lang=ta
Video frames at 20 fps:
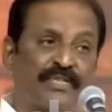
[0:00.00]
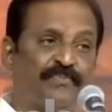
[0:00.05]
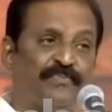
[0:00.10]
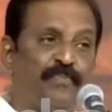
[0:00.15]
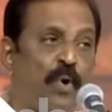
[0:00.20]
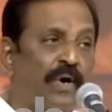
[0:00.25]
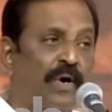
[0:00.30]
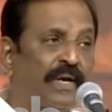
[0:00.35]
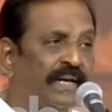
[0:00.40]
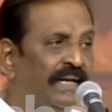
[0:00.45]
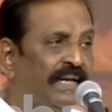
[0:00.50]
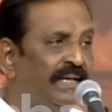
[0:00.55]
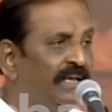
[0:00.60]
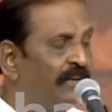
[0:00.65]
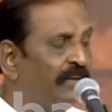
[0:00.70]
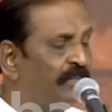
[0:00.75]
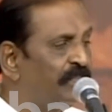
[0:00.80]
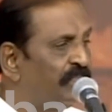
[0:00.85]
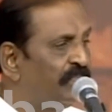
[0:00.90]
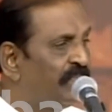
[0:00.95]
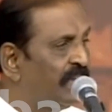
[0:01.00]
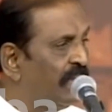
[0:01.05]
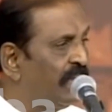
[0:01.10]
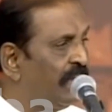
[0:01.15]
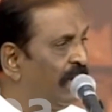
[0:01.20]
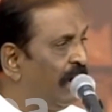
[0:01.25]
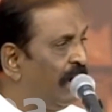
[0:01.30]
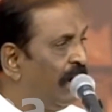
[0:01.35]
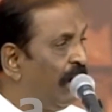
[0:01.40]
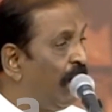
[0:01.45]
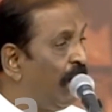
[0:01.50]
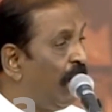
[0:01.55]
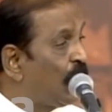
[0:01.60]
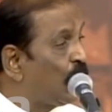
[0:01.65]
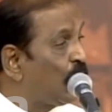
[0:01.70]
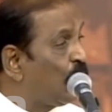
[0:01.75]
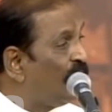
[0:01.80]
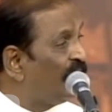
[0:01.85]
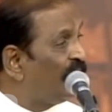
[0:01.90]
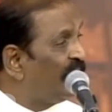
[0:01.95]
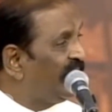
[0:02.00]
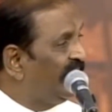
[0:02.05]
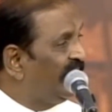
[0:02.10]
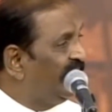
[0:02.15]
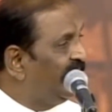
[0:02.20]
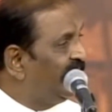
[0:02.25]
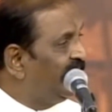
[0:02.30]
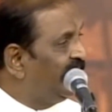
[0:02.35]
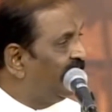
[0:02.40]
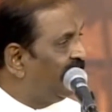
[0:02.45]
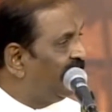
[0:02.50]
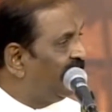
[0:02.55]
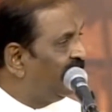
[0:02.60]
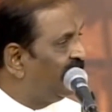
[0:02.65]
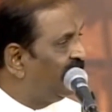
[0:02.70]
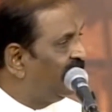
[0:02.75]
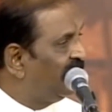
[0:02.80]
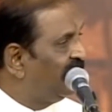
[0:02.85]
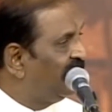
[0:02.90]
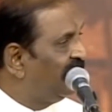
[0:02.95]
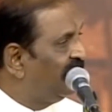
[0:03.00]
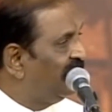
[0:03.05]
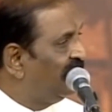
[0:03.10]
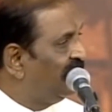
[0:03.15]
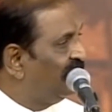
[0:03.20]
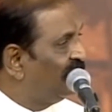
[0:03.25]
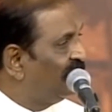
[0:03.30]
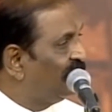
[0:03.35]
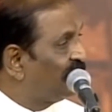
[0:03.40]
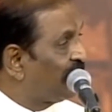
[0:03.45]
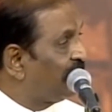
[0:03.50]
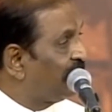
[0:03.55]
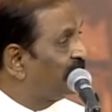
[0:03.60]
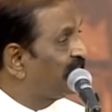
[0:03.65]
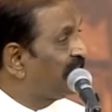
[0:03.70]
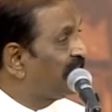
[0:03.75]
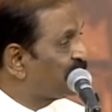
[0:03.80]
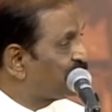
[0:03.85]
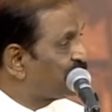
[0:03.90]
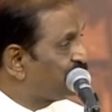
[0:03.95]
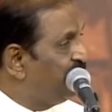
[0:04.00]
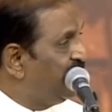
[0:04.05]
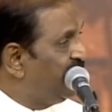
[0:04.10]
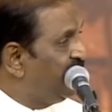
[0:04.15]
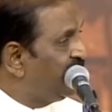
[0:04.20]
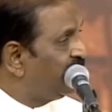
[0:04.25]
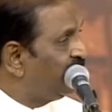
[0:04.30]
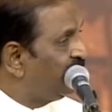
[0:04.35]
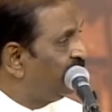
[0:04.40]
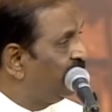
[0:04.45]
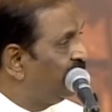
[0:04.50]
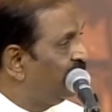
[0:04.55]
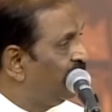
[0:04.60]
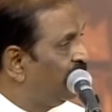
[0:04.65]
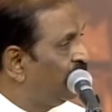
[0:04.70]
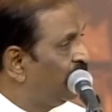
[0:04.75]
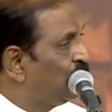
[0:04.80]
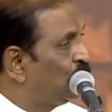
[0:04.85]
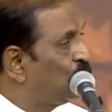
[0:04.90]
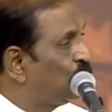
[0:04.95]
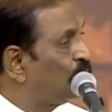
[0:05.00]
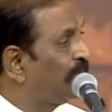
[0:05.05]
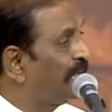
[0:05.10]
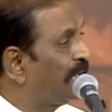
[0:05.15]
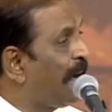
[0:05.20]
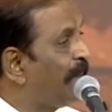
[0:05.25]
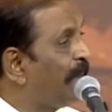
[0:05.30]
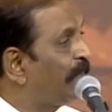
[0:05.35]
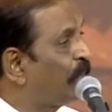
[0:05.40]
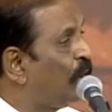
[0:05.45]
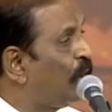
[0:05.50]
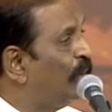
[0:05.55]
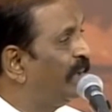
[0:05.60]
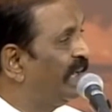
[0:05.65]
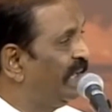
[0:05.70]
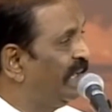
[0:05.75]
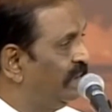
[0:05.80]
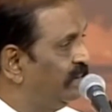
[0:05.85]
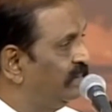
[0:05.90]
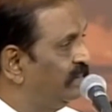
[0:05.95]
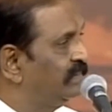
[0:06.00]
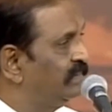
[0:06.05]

ஸ்போக்கன் ஆல் ஓவர் இந்தியா ஃப்ரம் காஷ்மீர் டு கேப் Capcomarin.